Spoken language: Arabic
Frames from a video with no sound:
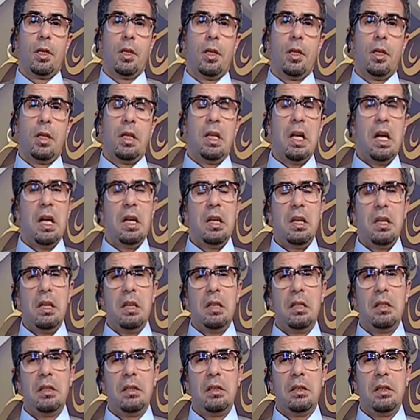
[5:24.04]
لعل
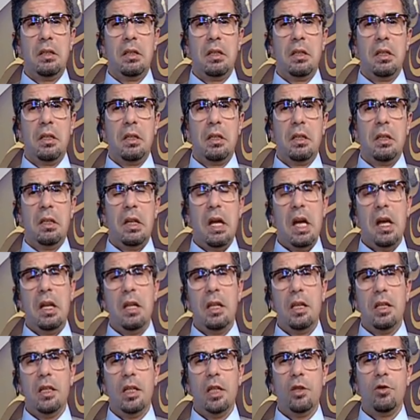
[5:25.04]

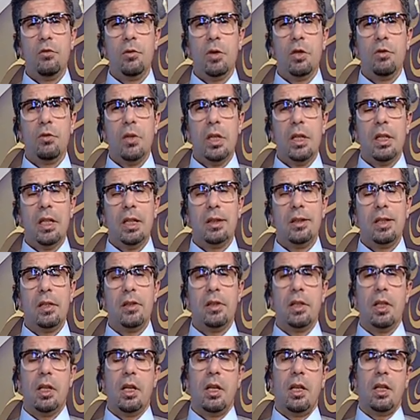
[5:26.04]
لعلنا يمكن ان
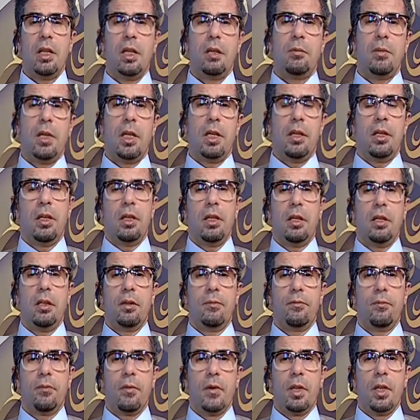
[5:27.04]
نقتصر على بعضها
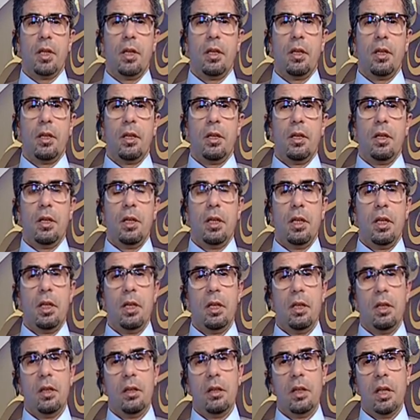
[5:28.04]

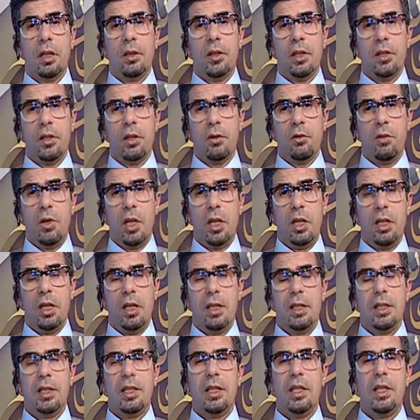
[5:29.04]
نقتصر على
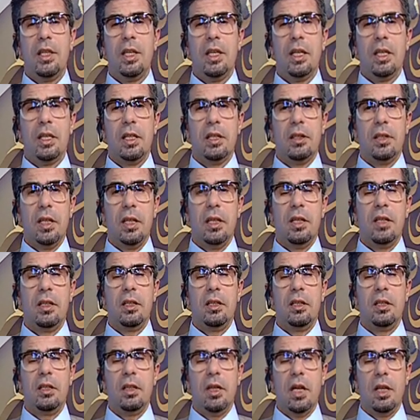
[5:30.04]

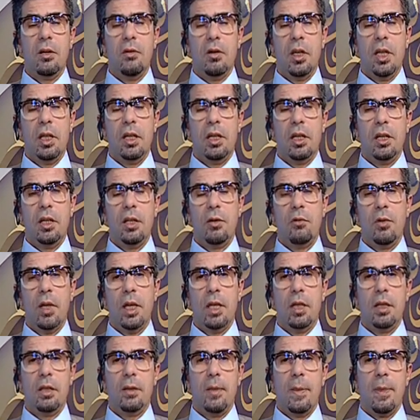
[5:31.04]
إذايتين أو على
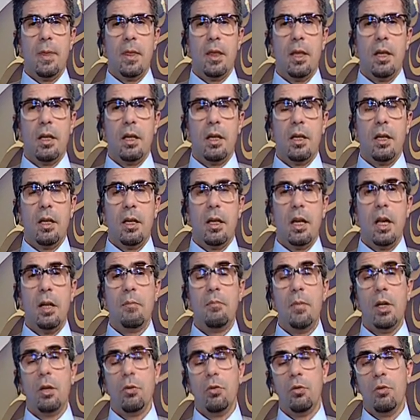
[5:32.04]
نوعين أما
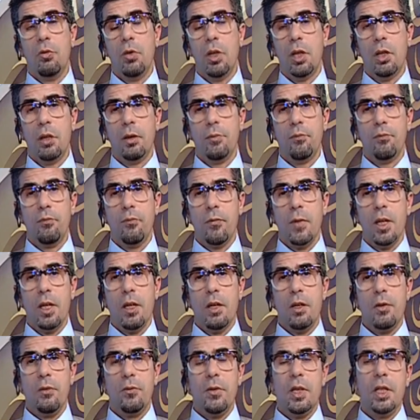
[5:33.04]
الأولى
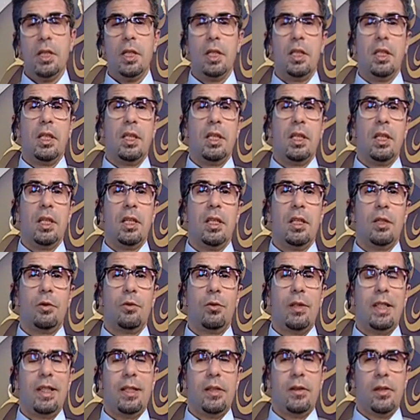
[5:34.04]
فهي إذاية
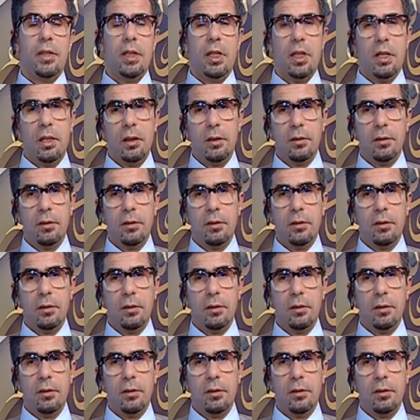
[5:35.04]
العصيان